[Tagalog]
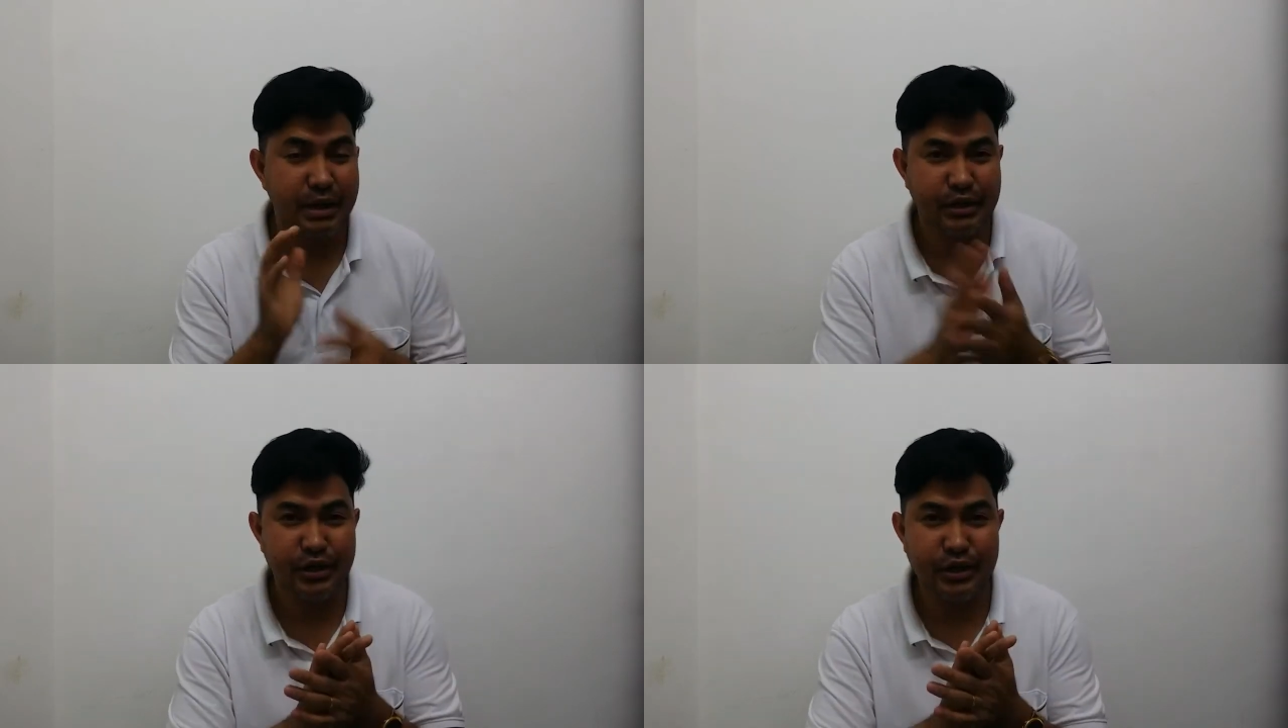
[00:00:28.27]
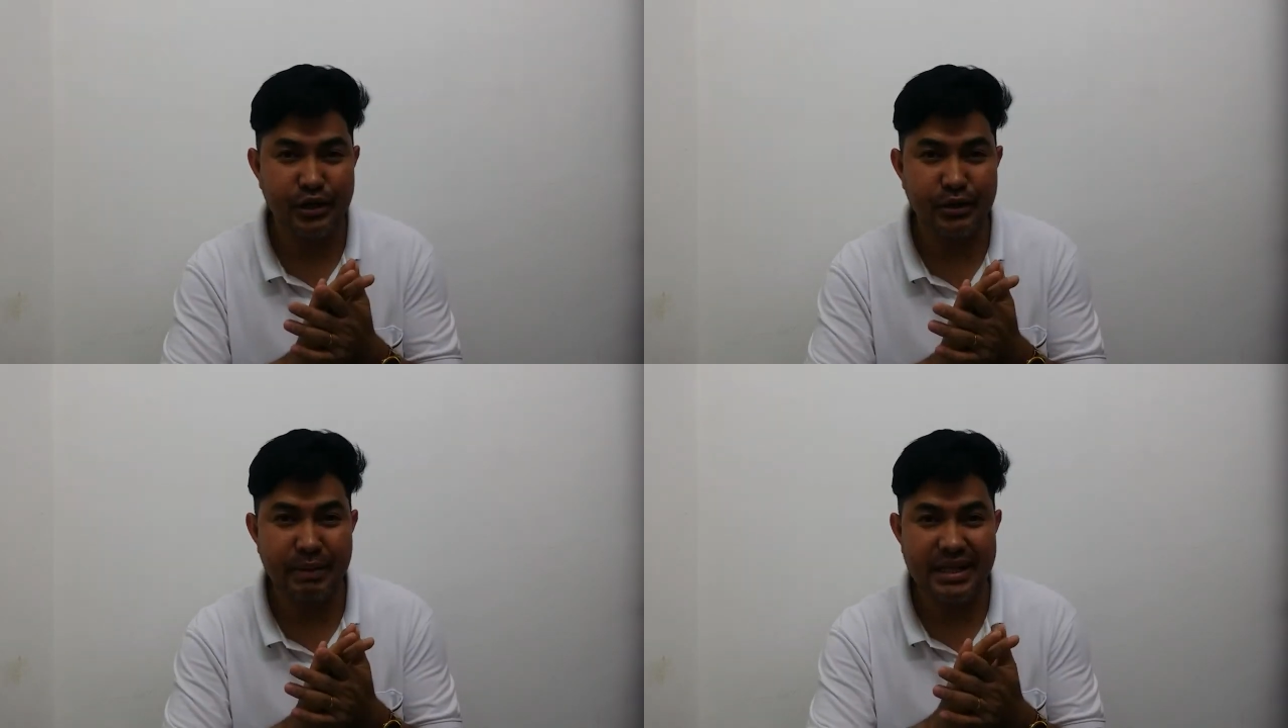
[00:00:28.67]

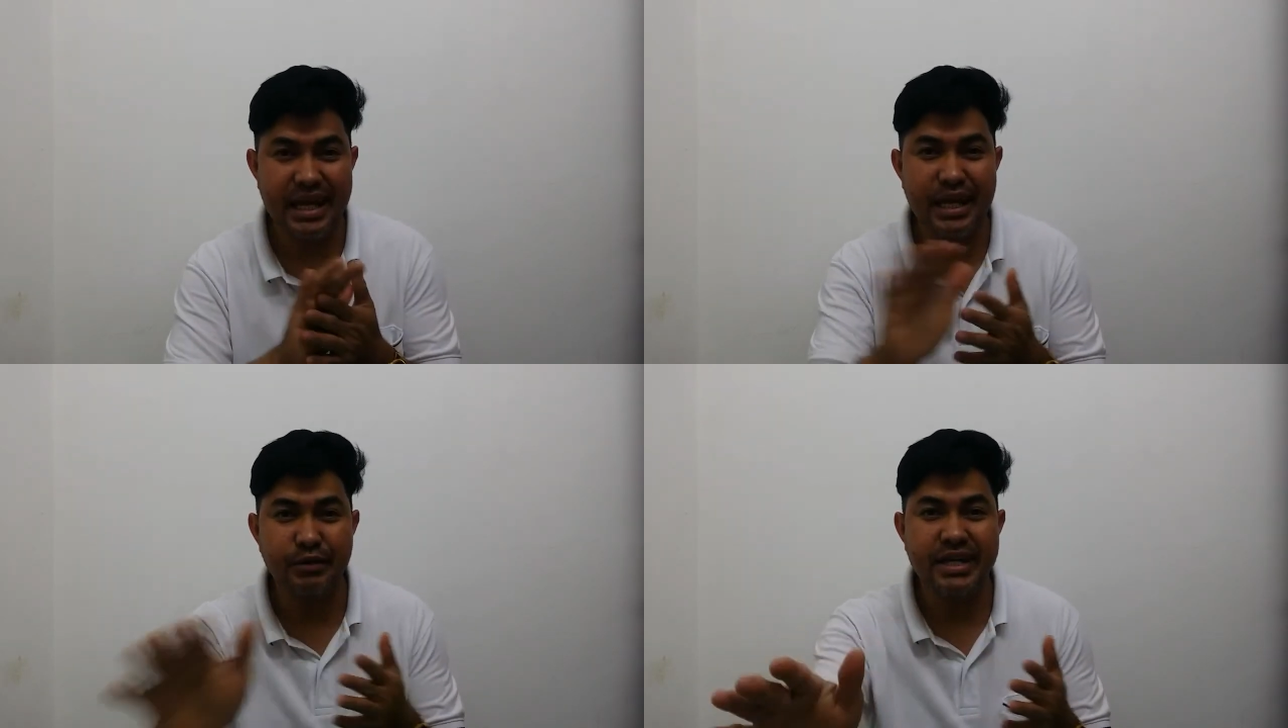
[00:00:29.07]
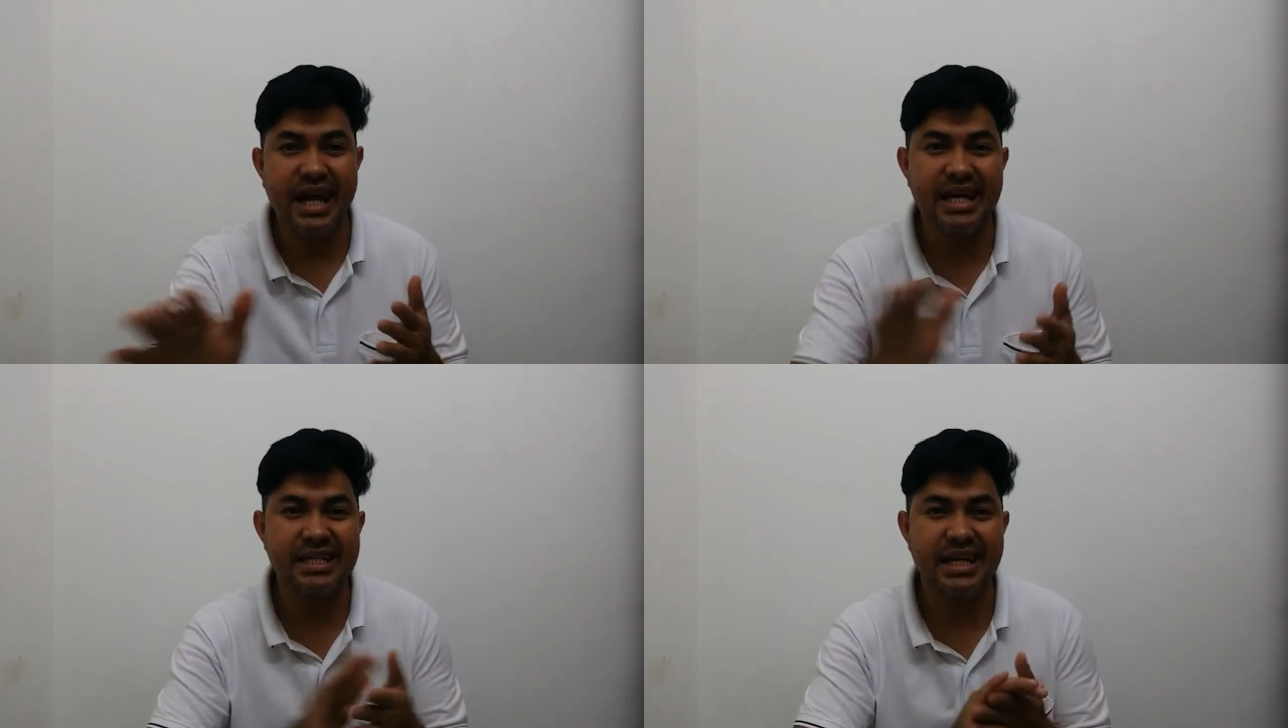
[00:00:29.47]
So, but anyway
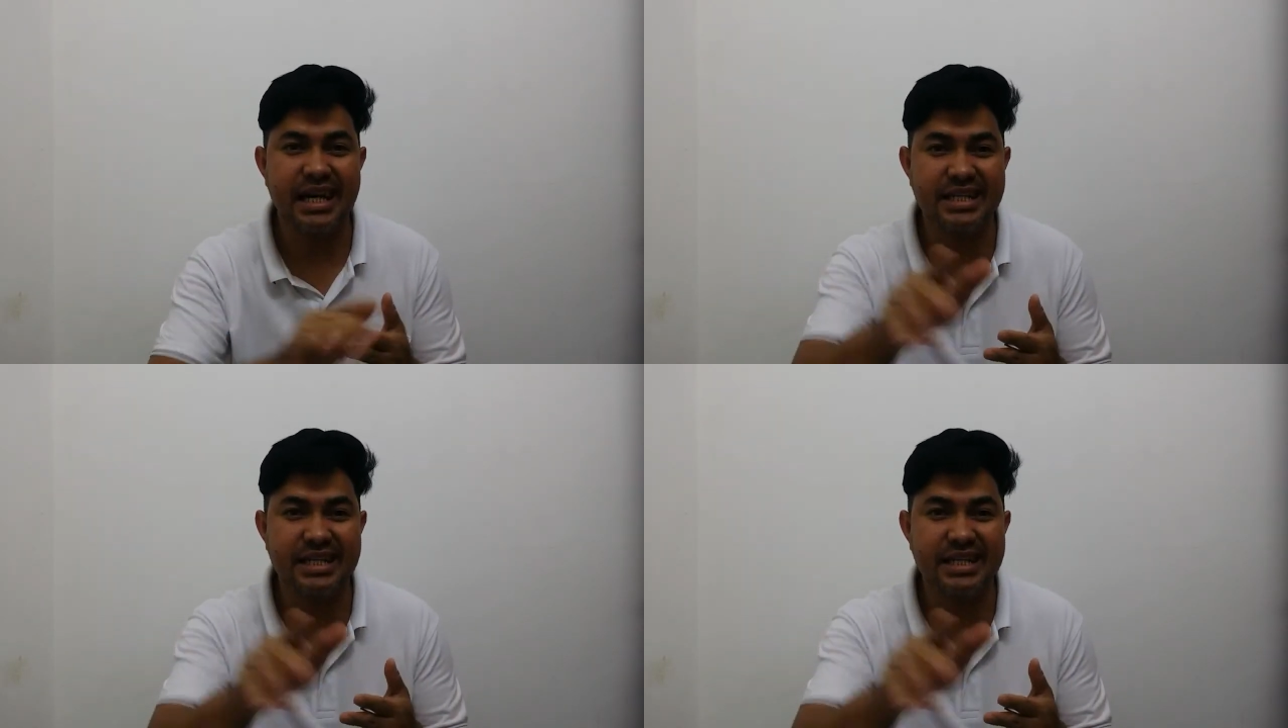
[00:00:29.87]
guys, ayan,